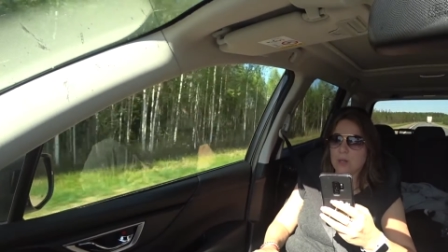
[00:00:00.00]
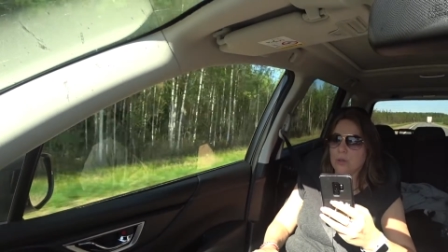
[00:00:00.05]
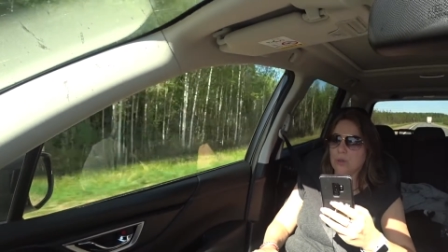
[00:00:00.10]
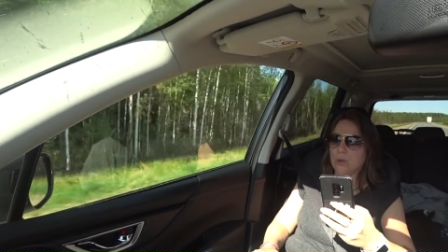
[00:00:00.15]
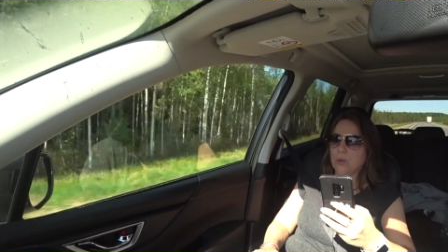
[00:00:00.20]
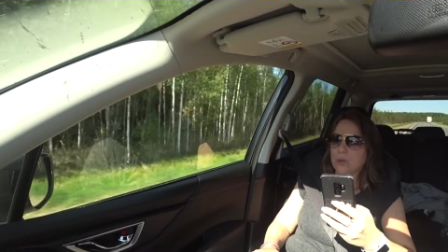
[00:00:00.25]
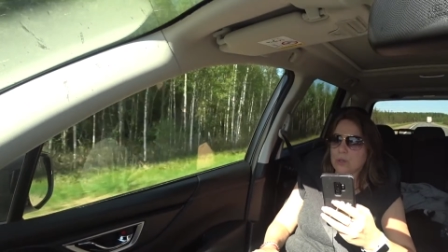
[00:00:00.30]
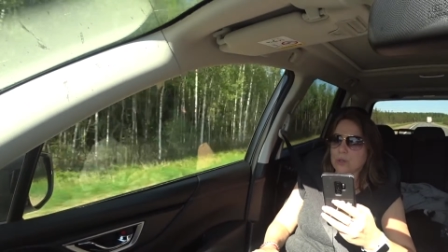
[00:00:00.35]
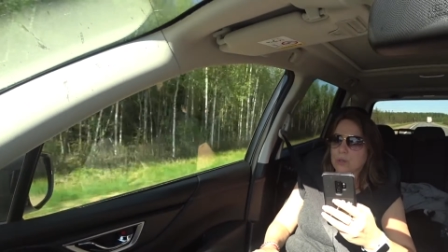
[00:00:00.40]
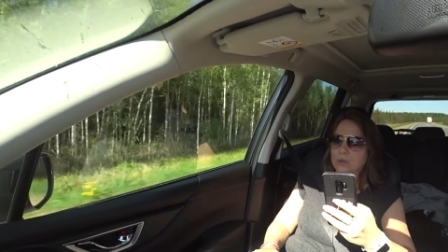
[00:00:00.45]

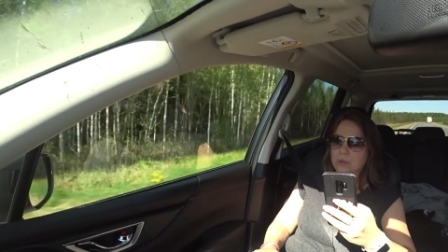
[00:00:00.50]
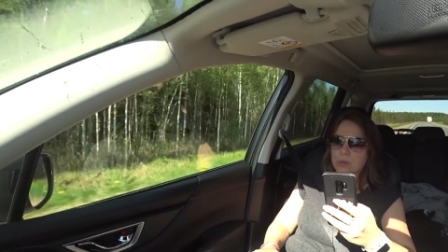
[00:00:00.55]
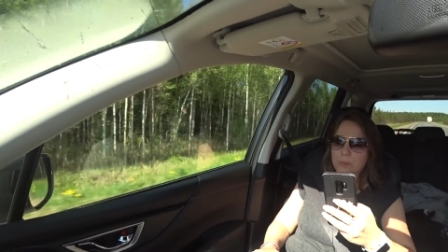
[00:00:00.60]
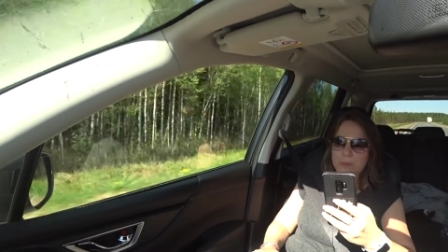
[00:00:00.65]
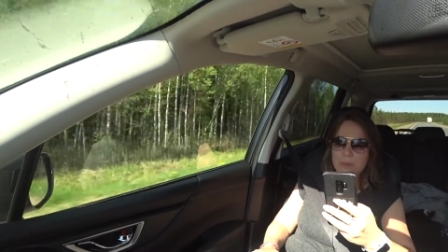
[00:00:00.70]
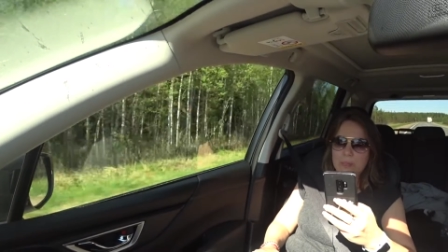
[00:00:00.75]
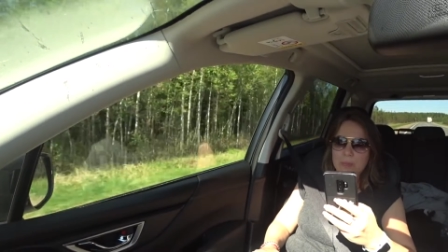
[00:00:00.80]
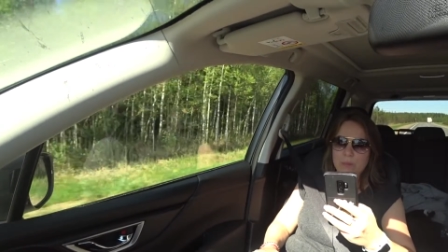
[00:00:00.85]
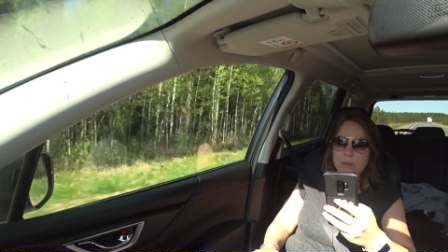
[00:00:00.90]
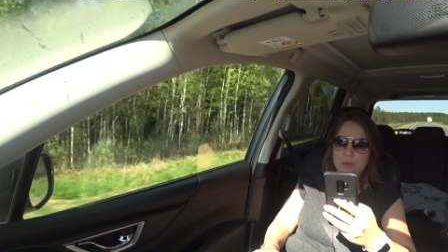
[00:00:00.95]
Но судя
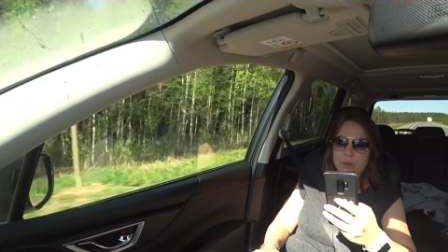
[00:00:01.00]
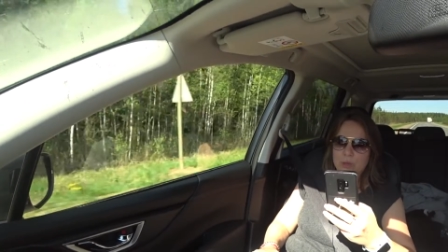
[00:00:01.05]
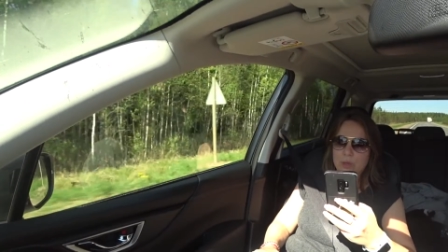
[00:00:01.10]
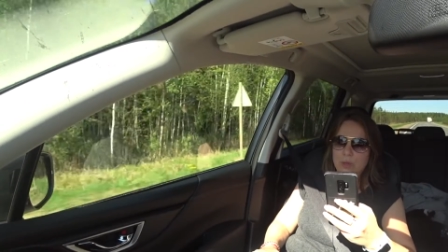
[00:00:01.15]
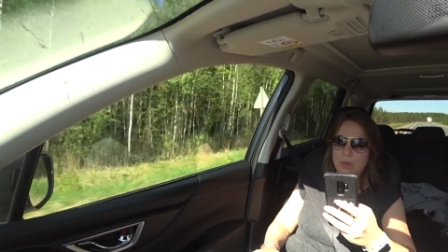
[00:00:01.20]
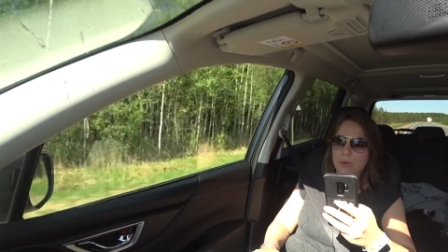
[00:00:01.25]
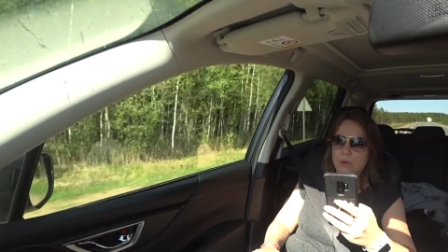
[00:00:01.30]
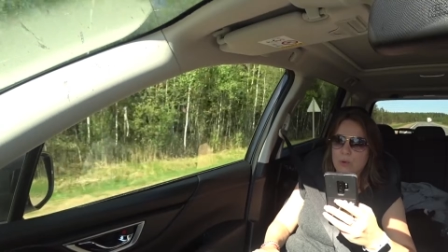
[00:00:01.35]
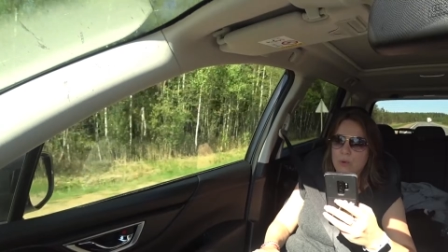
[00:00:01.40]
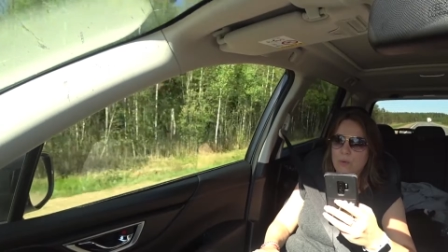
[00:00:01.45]
по тому, что
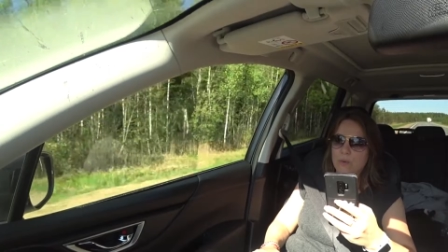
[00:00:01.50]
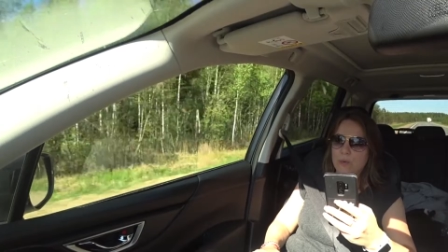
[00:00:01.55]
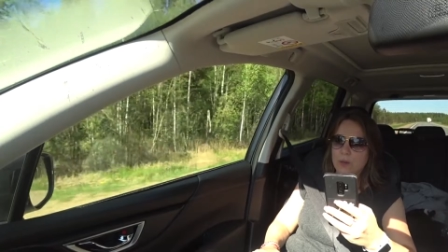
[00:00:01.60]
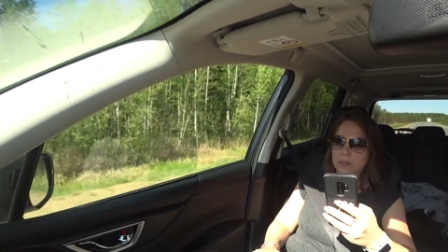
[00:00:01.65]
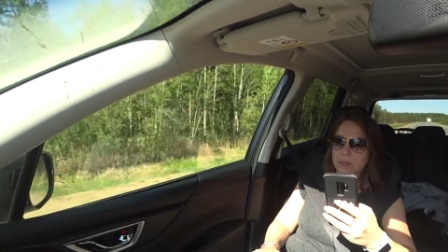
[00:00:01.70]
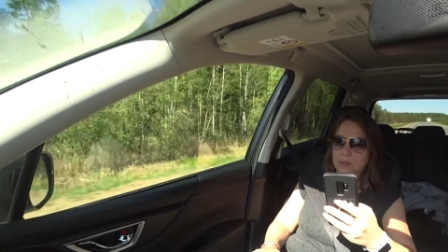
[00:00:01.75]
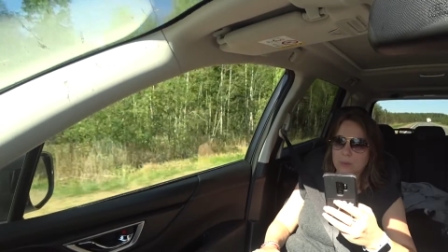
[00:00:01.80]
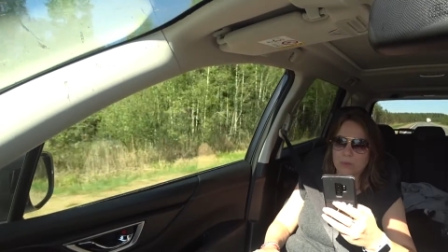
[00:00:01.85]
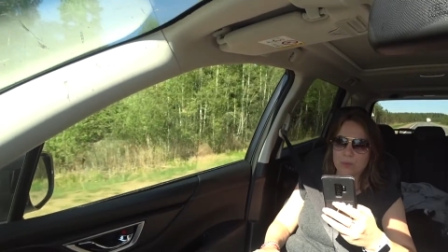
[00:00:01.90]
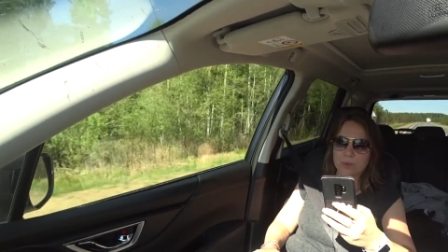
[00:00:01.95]
легко
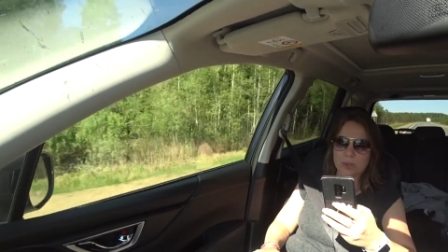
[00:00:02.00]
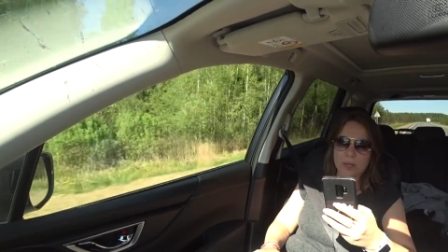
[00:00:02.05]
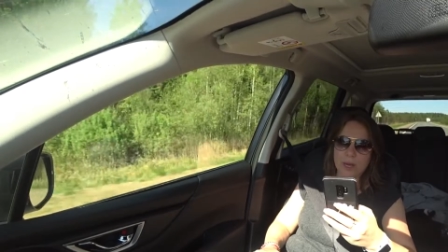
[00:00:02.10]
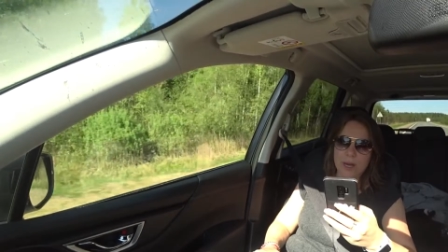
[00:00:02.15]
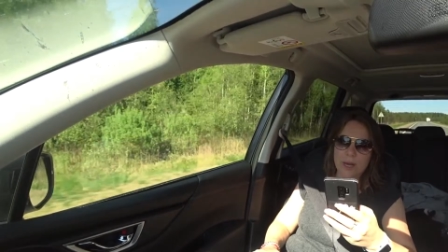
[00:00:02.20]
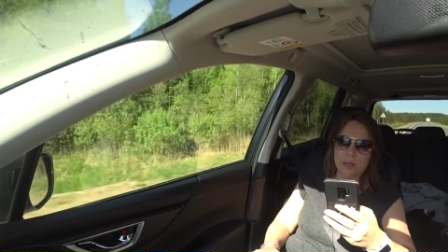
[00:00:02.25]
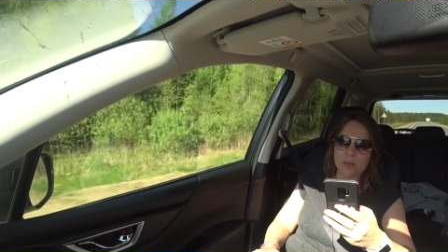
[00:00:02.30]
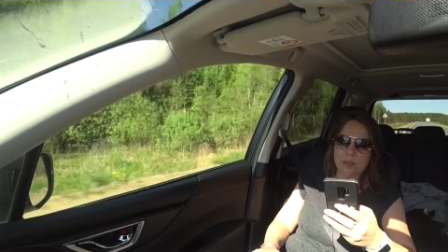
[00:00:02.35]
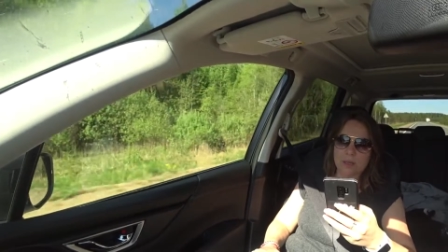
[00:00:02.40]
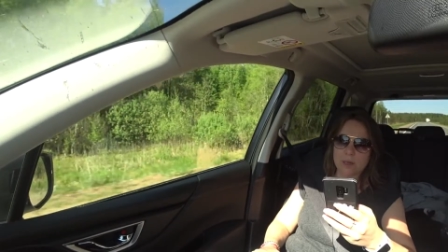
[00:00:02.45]
вас
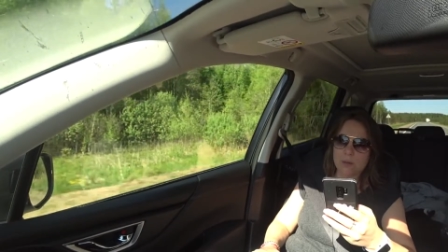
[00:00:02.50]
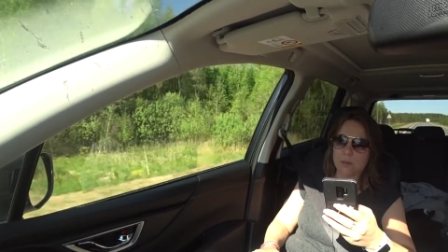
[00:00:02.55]
отпускает,